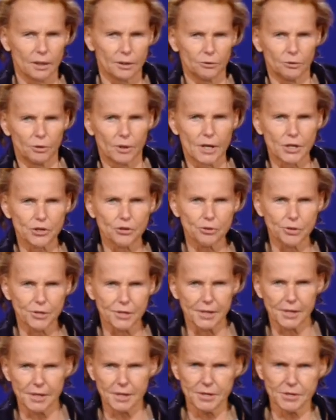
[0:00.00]
de la
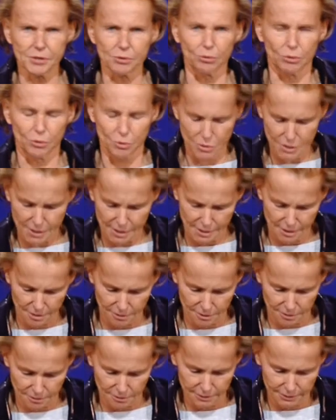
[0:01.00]
justice ou de ce qui
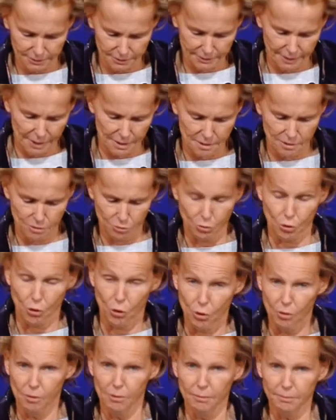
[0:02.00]
en tint
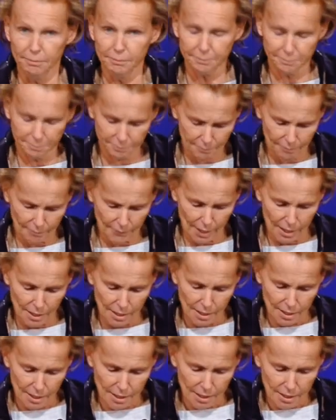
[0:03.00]
lieu,
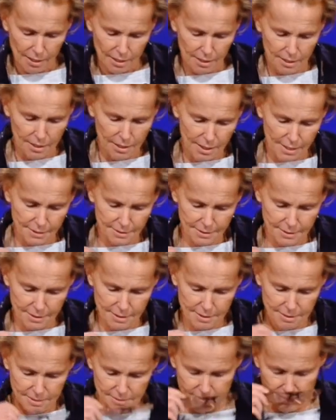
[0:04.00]
il a dit